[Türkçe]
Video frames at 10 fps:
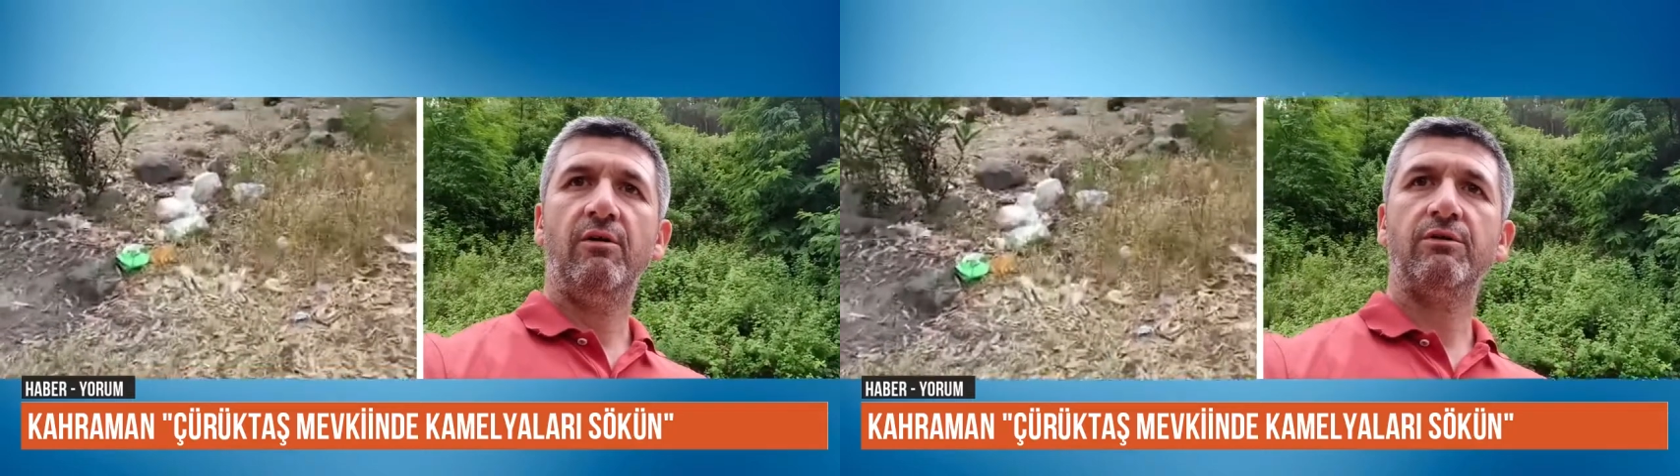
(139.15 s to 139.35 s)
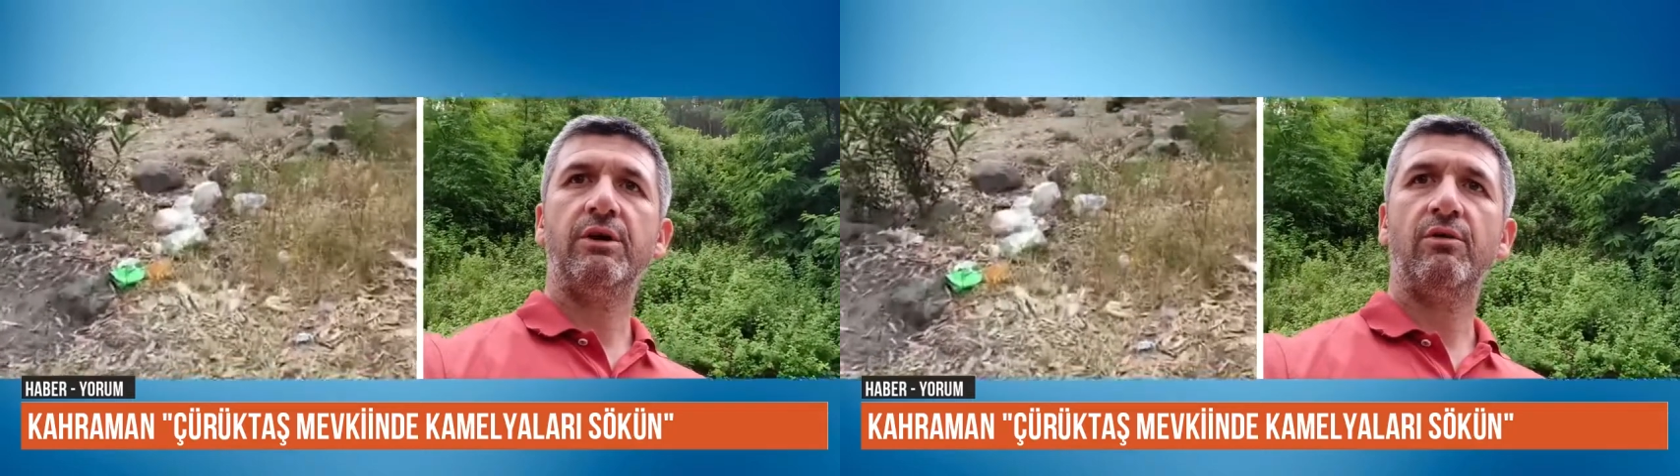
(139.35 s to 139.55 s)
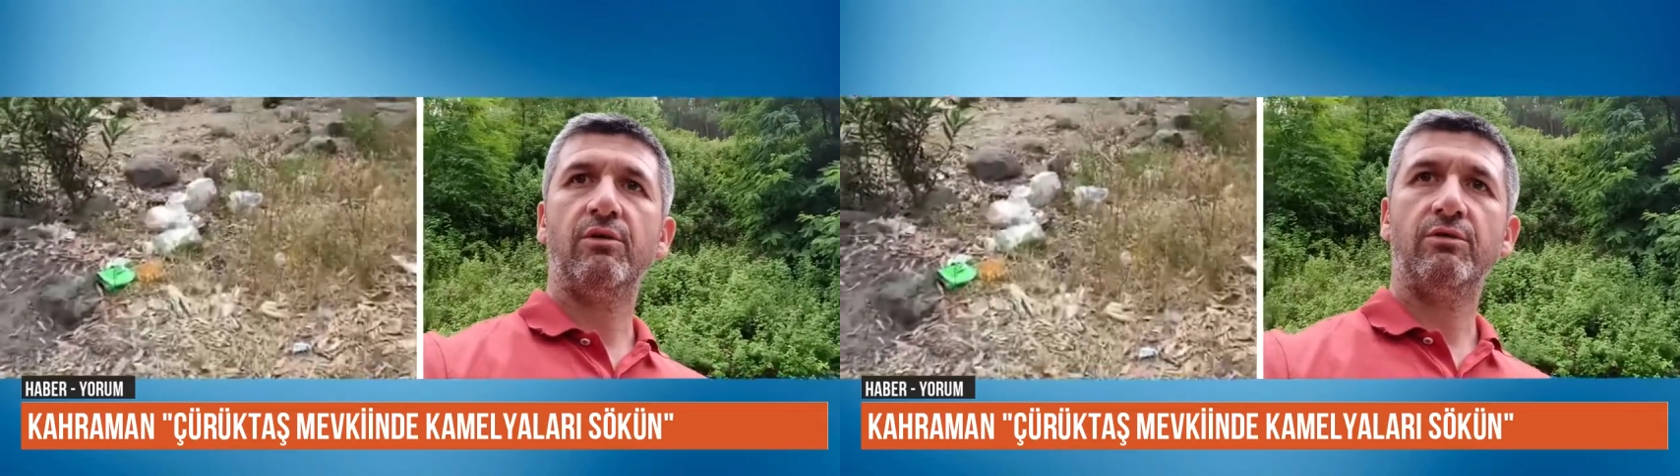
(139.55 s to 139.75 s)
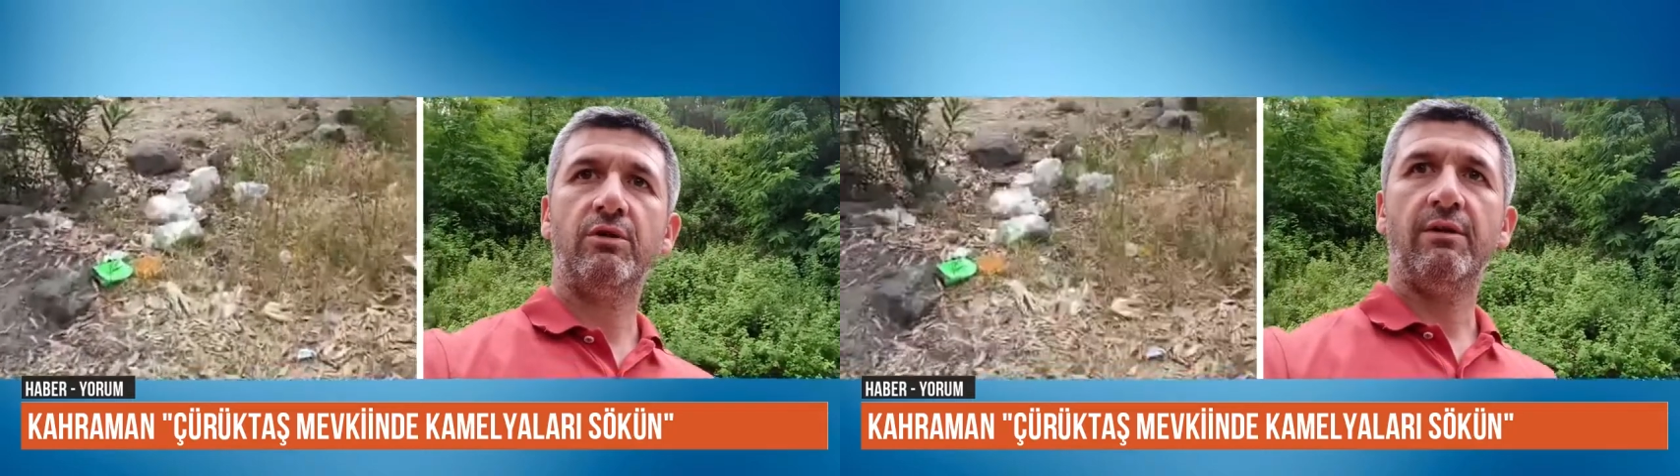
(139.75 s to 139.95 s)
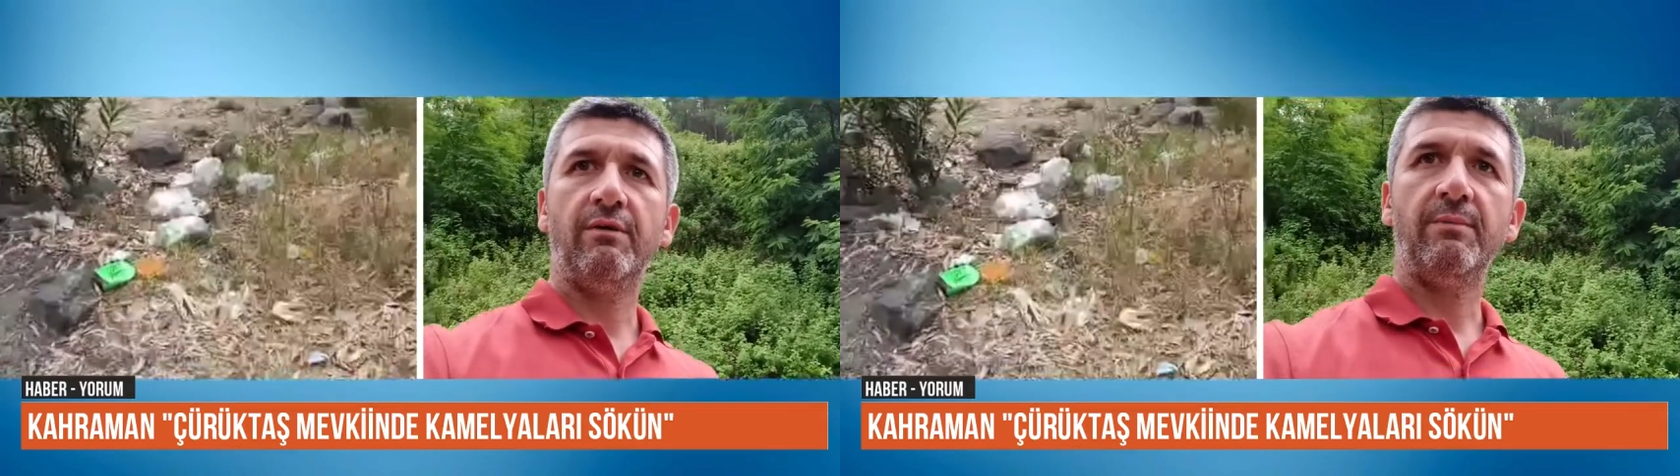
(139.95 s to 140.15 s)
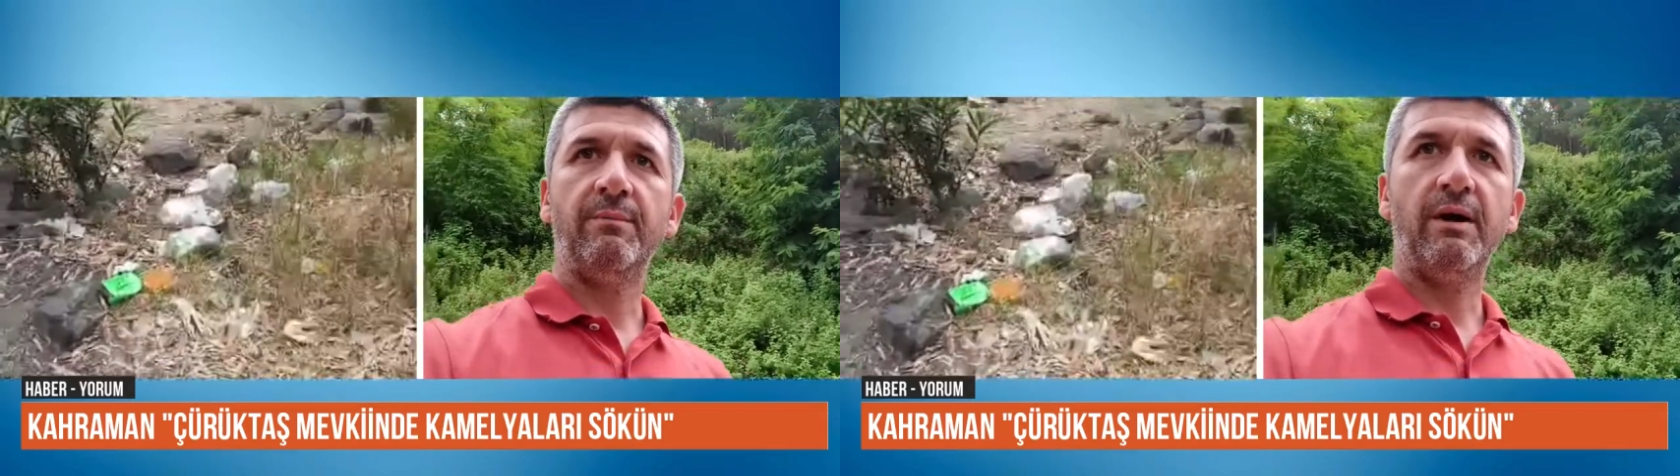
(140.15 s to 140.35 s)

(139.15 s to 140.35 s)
Orada görüntüler var.